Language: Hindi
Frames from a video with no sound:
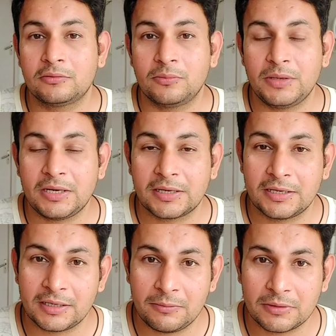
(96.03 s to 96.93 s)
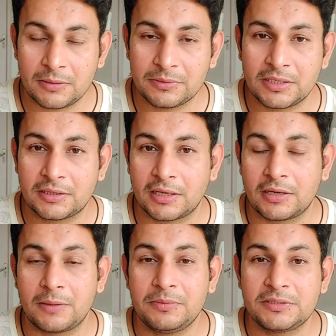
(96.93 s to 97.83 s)
तो मेरा कहने का मतलब ये था
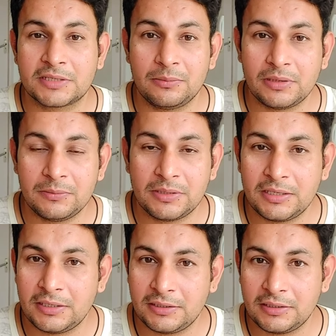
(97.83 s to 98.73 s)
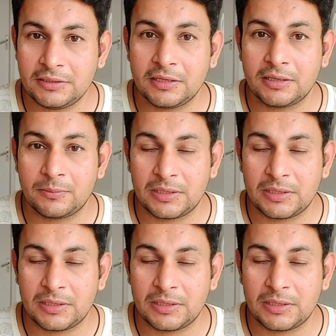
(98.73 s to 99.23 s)
अब इसका मतलब ये नहीं है कि अगर